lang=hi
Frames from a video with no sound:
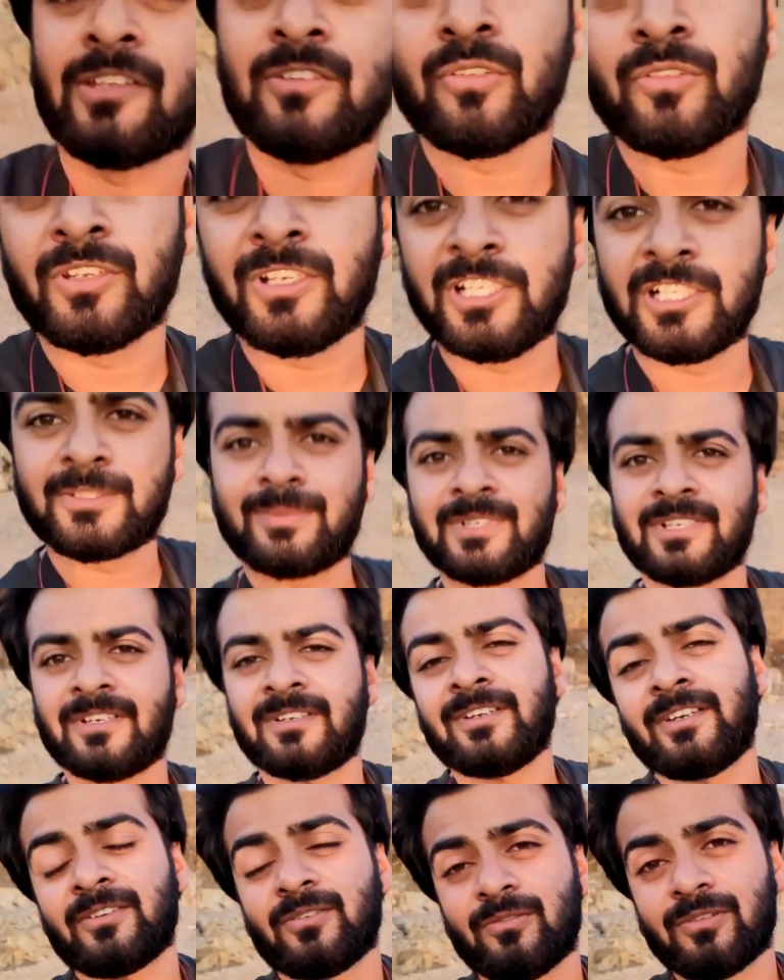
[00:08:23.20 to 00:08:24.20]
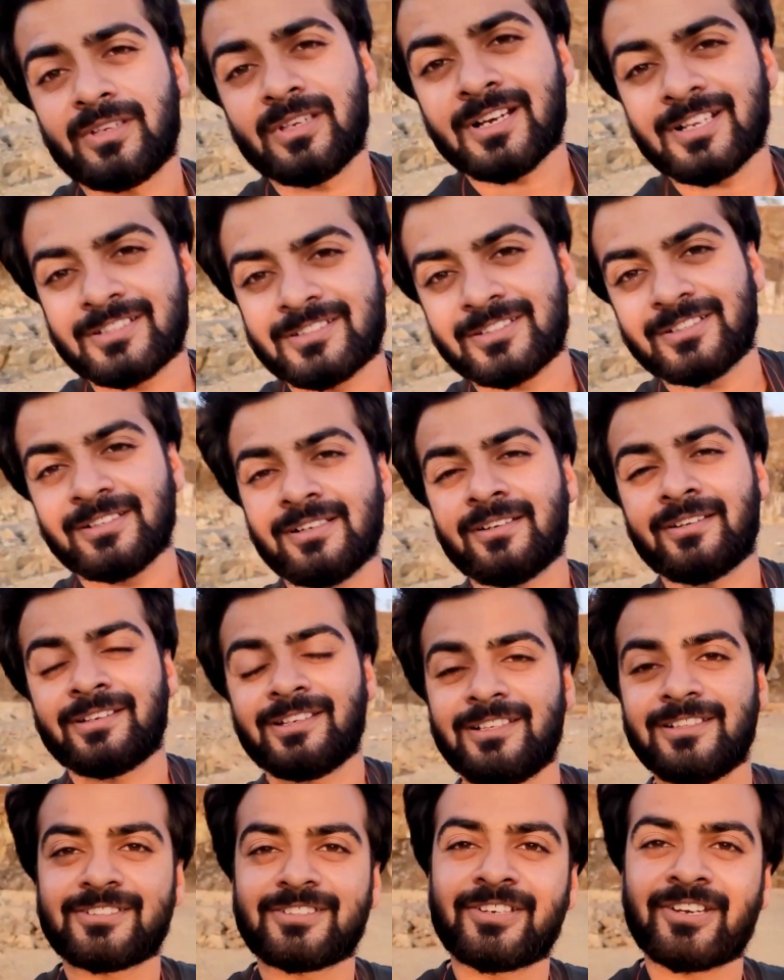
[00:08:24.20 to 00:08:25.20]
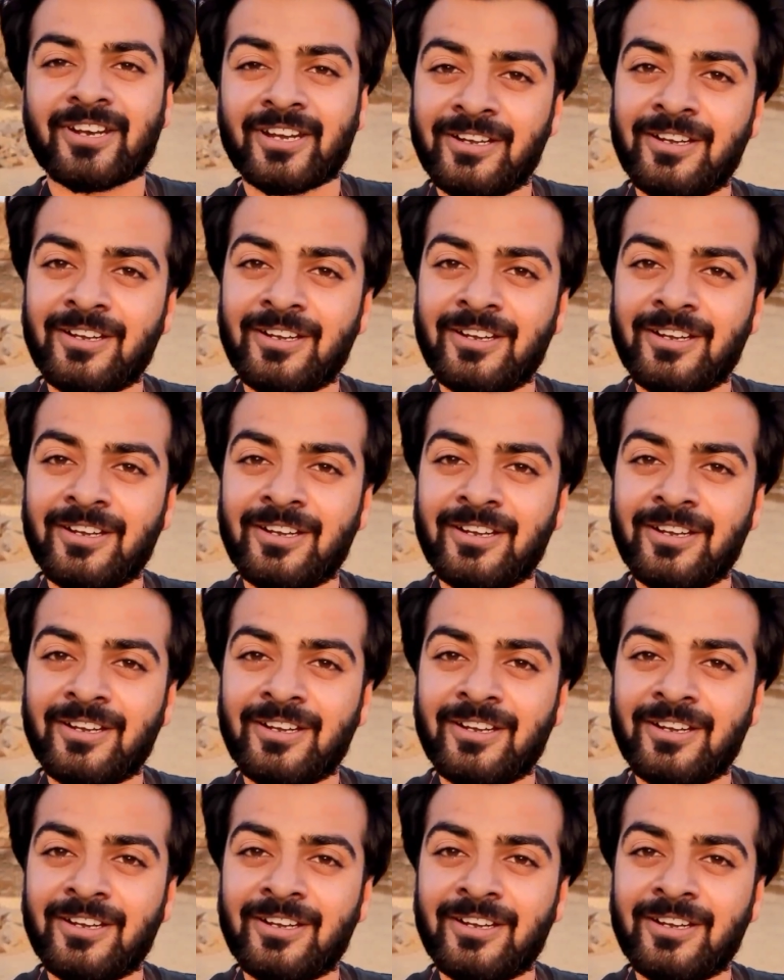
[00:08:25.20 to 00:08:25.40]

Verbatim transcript: एक दो रील्स बनाना है क्योंकि आजकल रील्स